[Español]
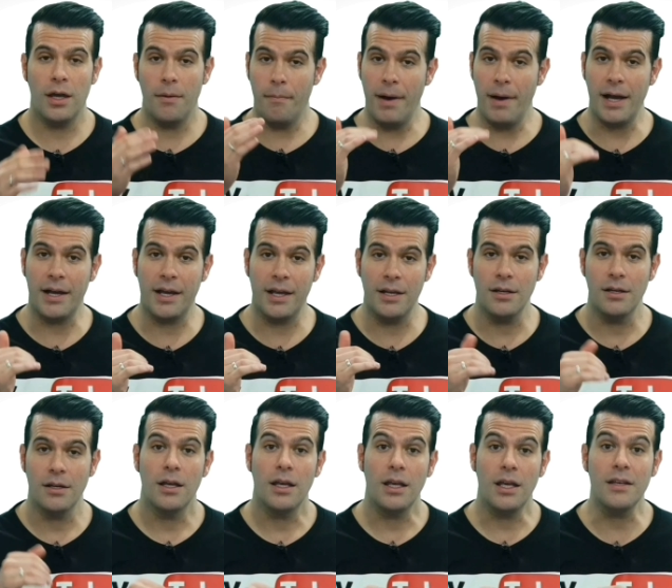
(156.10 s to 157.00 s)
eh,
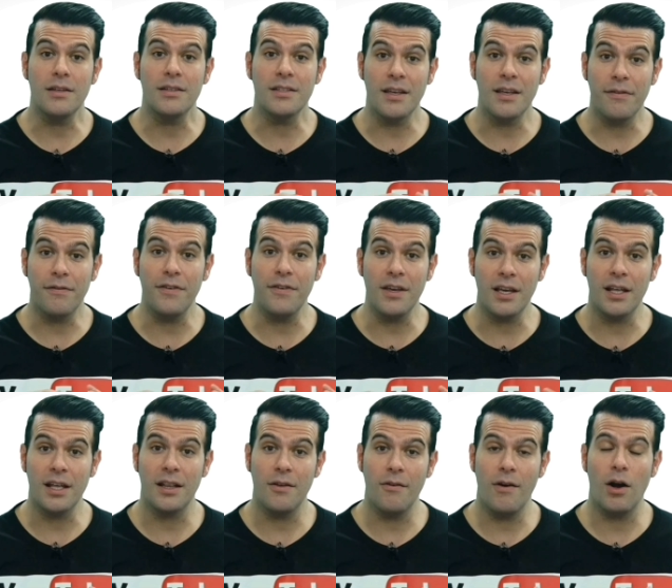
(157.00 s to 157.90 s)
bajen y se
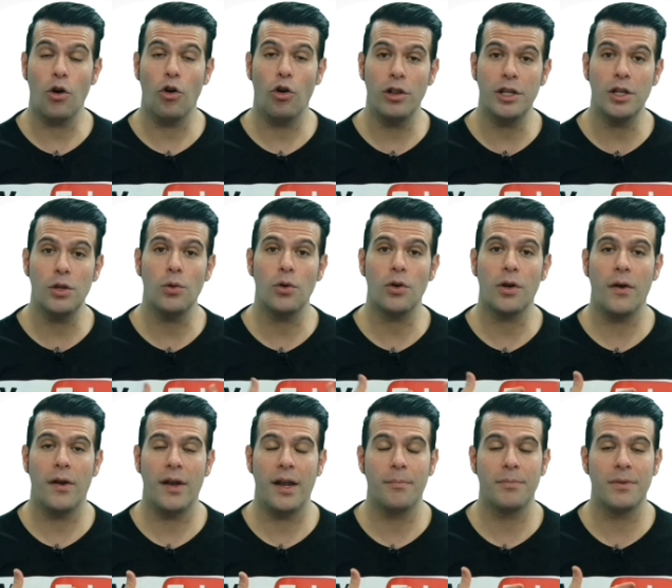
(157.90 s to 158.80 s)
fijen debajo del título que
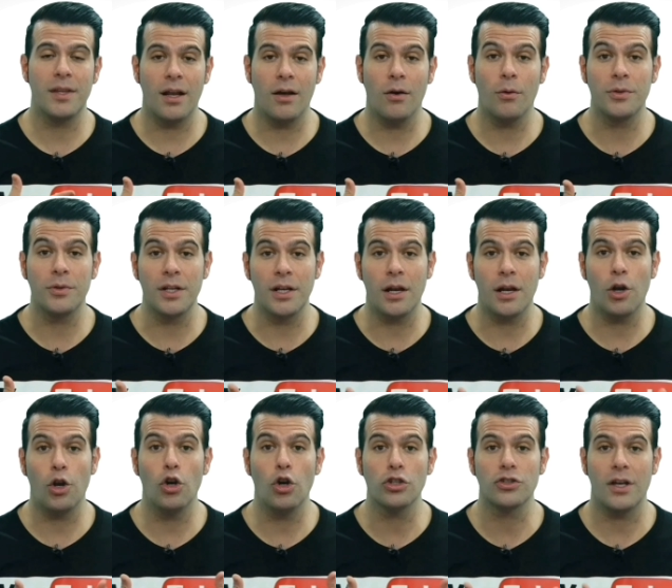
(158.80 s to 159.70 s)
van a obtener
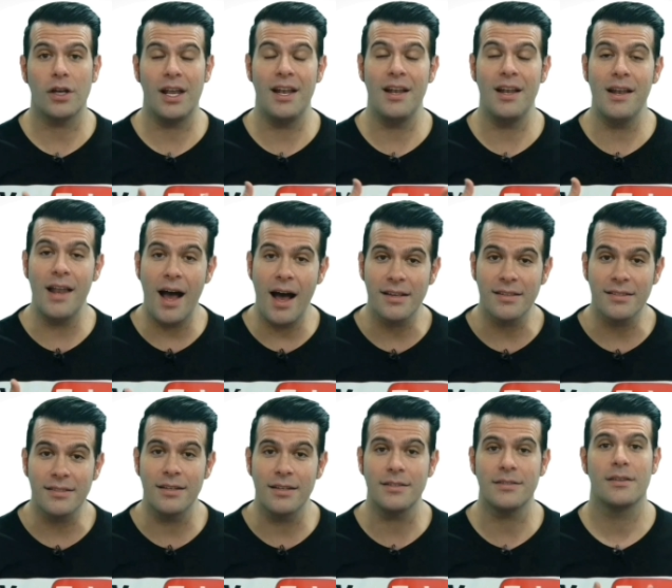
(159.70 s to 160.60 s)
los
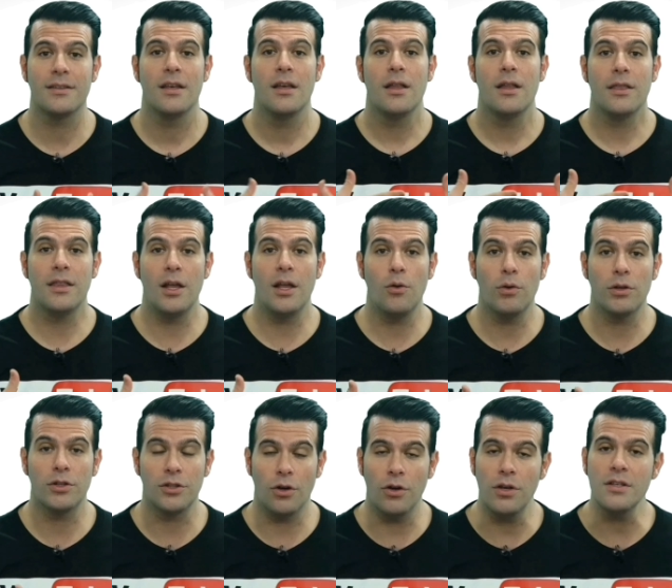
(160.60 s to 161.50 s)
enlaces de
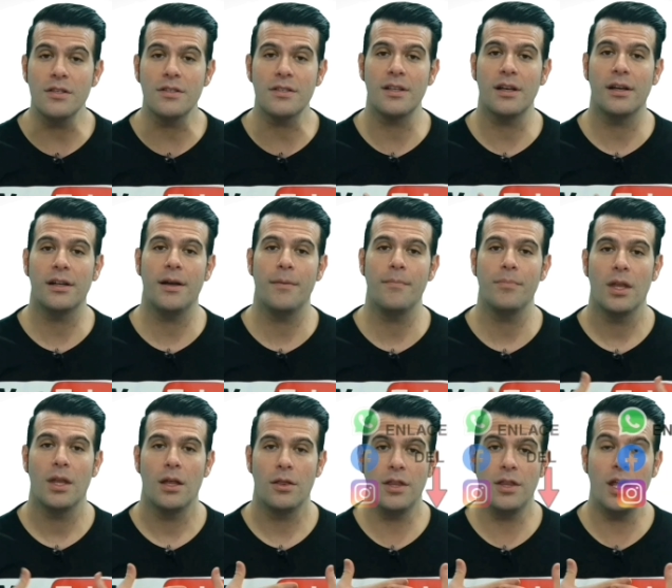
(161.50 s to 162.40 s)
nuestro
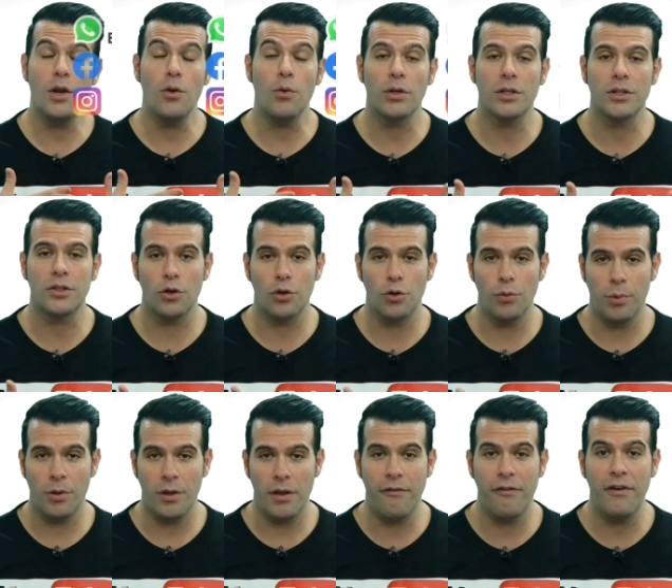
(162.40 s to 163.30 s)
Instagram, de nuestro
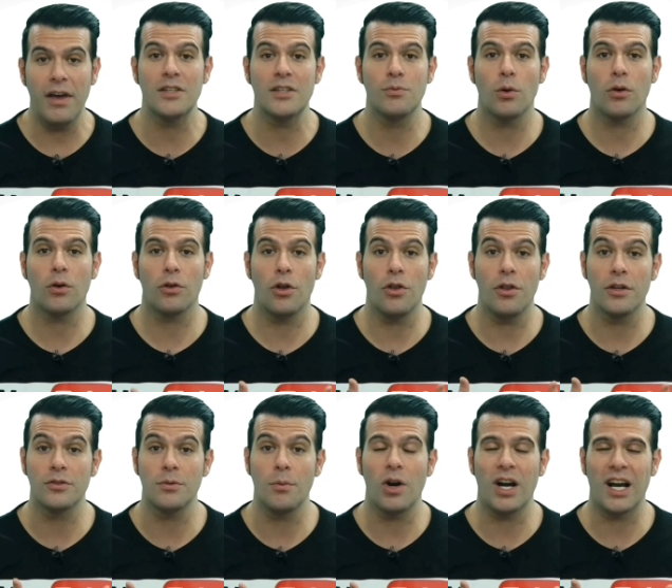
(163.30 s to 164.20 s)
grupo de Facebook,
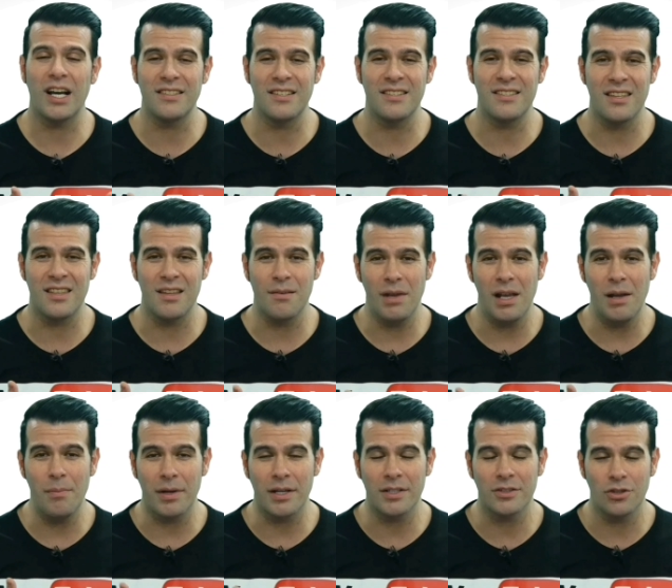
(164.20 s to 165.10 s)
donde somos casi
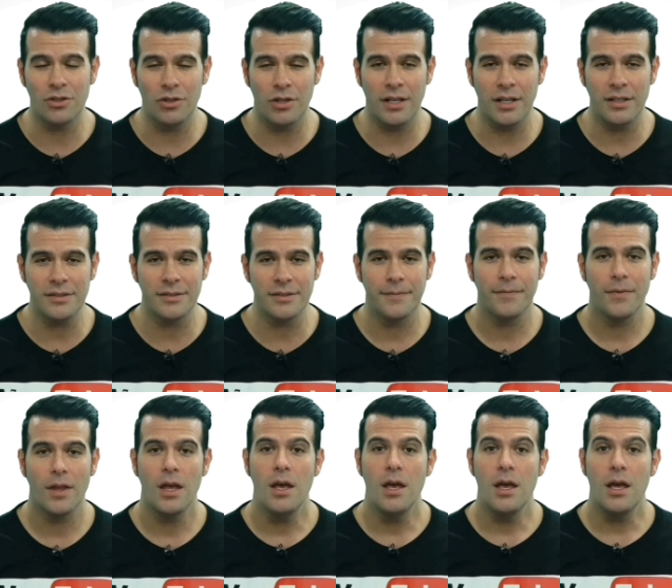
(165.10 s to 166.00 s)
7.000 personas,